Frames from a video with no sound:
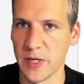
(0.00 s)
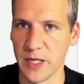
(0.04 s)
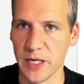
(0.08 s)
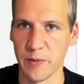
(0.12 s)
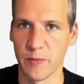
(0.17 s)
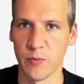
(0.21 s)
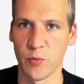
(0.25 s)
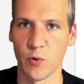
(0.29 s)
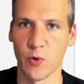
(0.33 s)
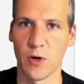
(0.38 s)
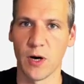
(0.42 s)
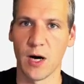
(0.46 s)

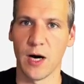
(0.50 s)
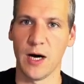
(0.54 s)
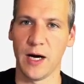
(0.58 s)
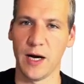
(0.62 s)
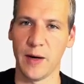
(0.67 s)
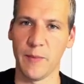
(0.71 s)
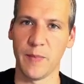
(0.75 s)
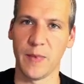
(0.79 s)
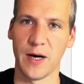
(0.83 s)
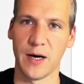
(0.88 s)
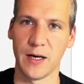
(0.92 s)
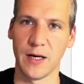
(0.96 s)
eben nur
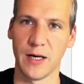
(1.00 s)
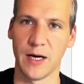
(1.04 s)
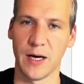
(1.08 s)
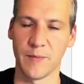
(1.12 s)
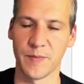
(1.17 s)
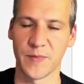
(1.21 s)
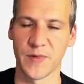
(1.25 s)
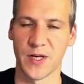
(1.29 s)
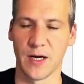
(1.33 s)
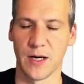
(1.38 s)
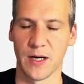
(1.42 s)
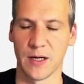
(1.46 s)
einmal am
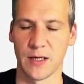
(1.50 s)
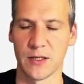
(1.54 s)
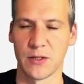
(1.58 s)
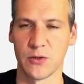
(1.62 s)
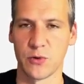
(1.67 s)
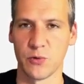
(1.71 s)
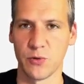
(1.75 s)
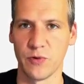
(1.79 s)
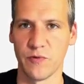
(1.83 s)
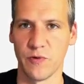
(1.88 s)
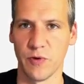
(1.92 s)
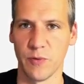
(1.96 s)
Tag
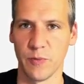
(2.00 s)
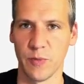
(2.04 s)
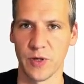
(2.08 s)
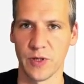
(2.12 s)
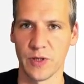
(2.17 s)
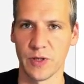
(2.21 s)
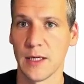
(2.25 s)
durchführen möchte.